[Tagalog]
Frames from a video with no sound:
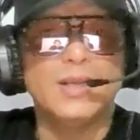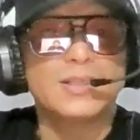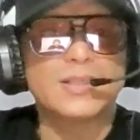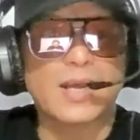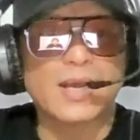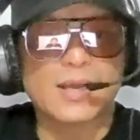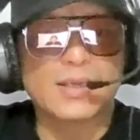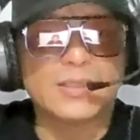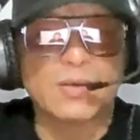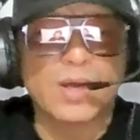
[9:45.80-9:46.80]
sa
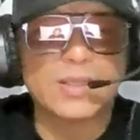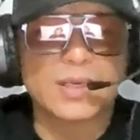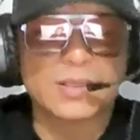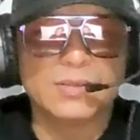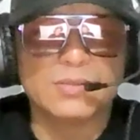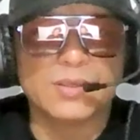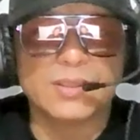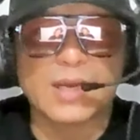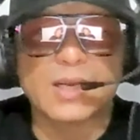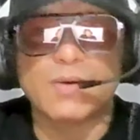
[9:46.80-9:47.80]
ginawa ni ano no,
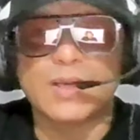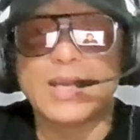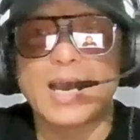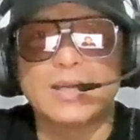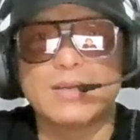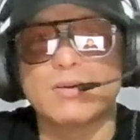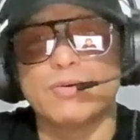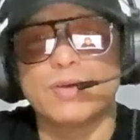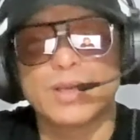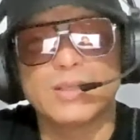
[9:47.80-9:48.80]
ginagawa ni Harry
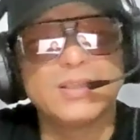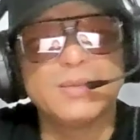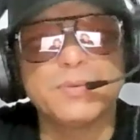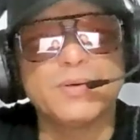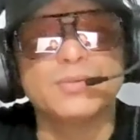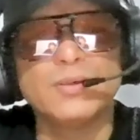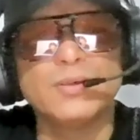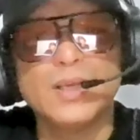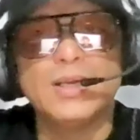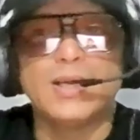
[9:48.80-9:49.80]
Roque. Hindi po
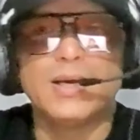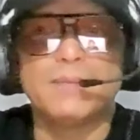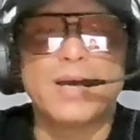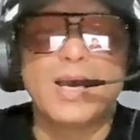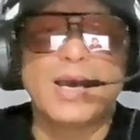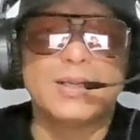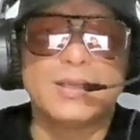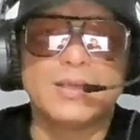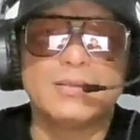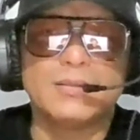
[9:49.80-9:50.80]
no. Uh, ah,
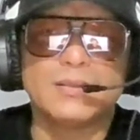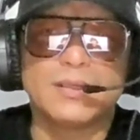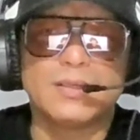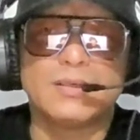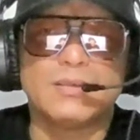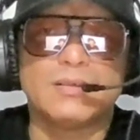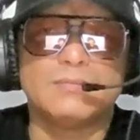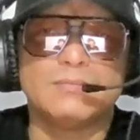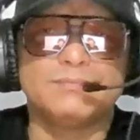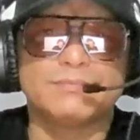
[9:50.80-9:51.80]
maaring
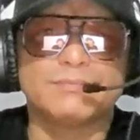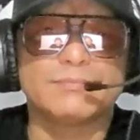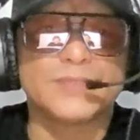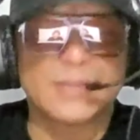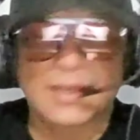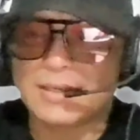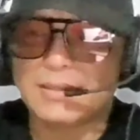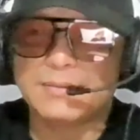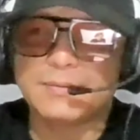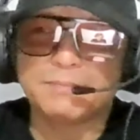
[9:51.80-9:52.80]
um,
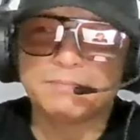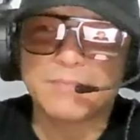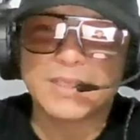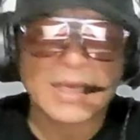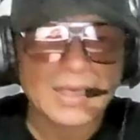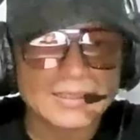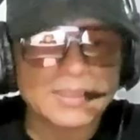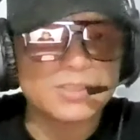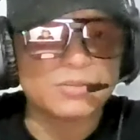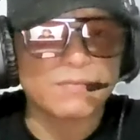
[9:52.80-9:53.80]
may
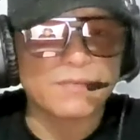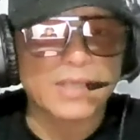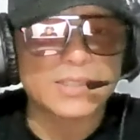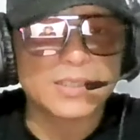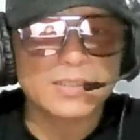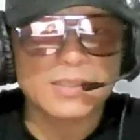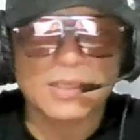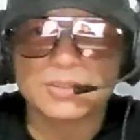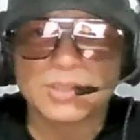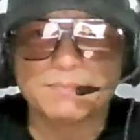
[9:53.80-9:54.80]
nakita si Doc Francis
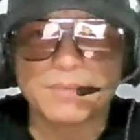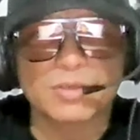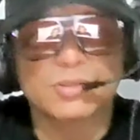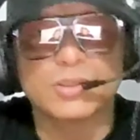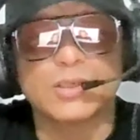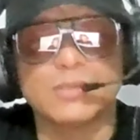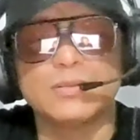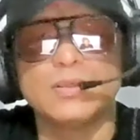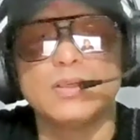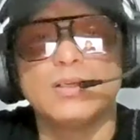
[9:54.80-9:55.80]
at syempre gusto
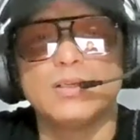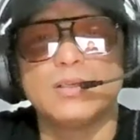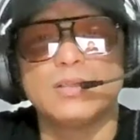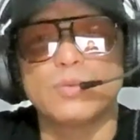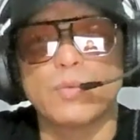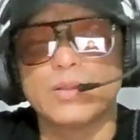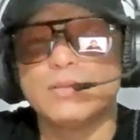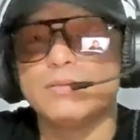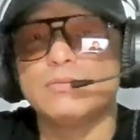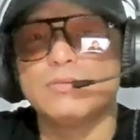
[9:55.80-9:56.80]
niyang
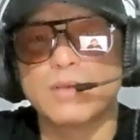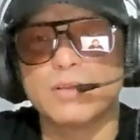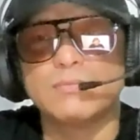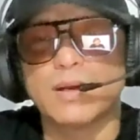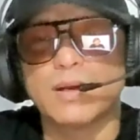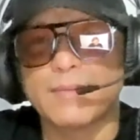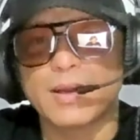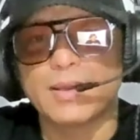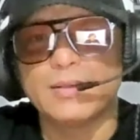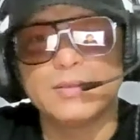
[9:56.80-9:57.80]
ituwid yung ganung mga
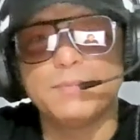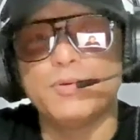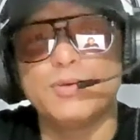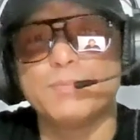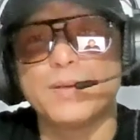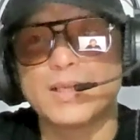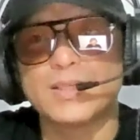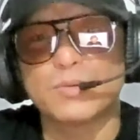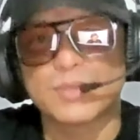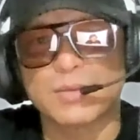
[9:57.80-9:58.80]
bagay. Hindi po yung
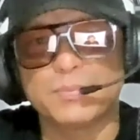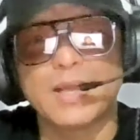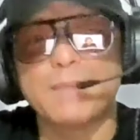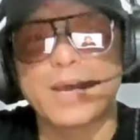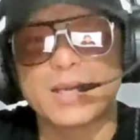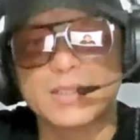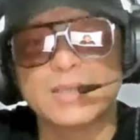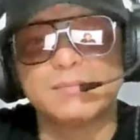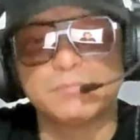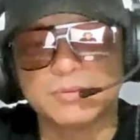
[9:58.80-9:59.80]
pagsasawsaw.
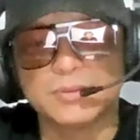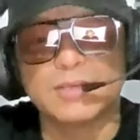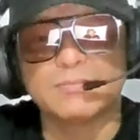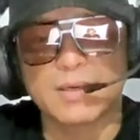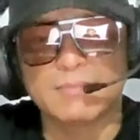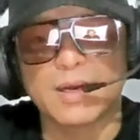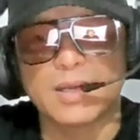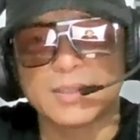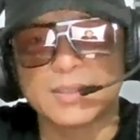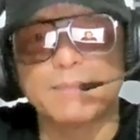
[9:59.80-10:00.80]
Pinapahayag lang po niya yung mga
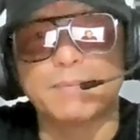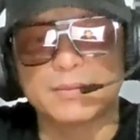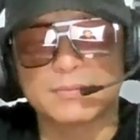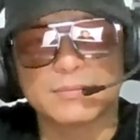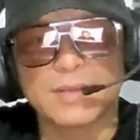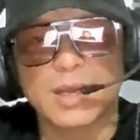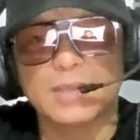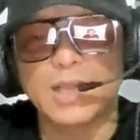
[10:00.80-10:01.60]
bagay na dapat. At